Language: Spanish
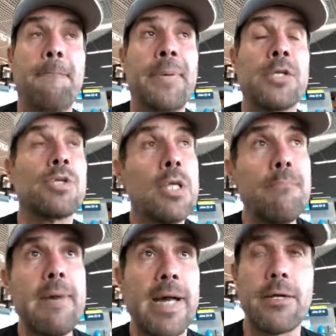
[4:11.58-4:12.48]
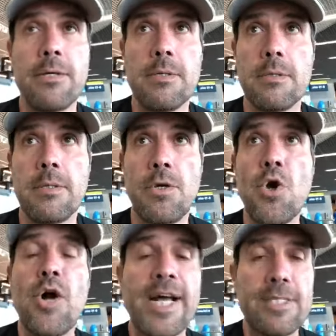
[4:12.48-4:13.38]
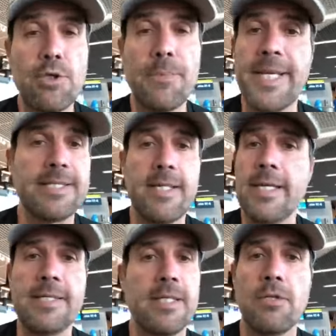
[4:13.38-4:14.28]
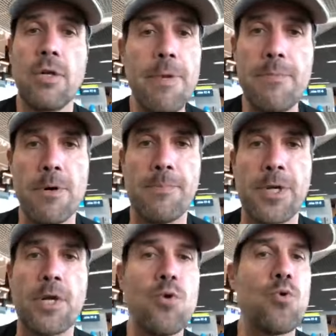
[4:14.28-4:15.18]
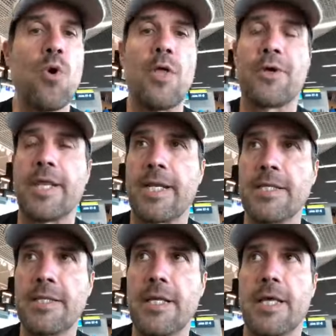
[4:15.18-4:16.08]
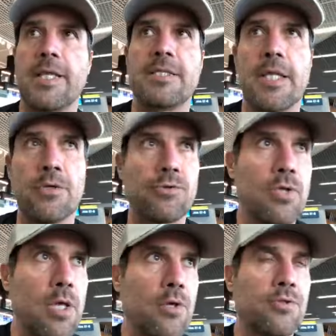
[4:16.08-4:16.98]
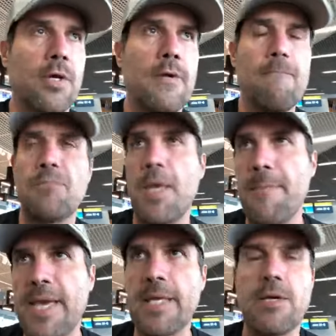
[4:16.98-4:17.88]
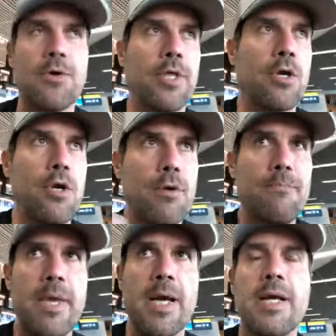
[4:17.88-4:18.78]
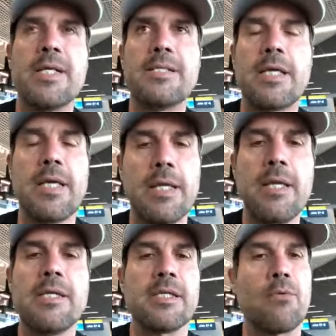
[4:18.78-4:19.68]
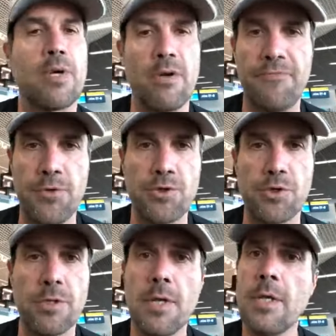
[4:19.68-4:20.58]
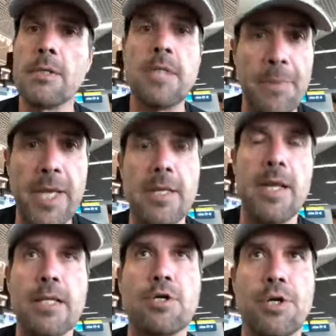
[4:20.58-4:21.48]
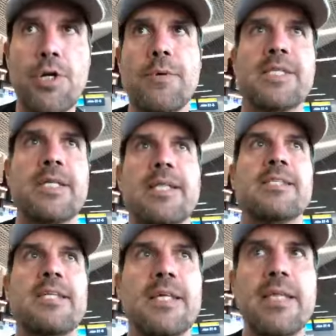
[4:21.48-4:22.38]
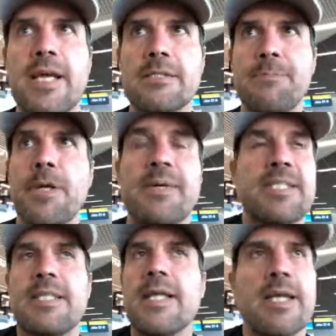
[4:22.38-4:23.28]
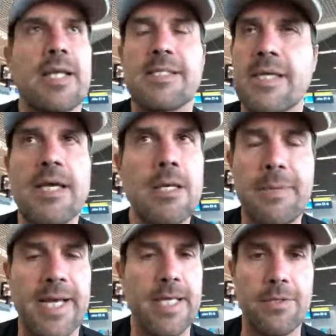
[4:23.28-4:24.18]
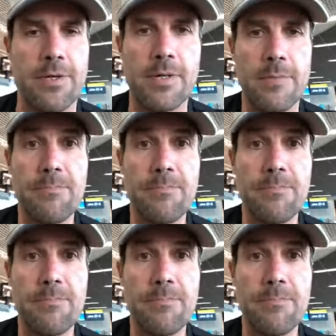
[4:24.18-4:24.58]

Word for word: Pero sin embargo, los gastos van a seguir siendo lo mismo, porque un jugador de Argentina, de Estados Unidos, de México, de Colombia, si quiere irse a jugar los Future, está bien, el torneo va a ser de 7 días, pero vas a tener que seguir viajando.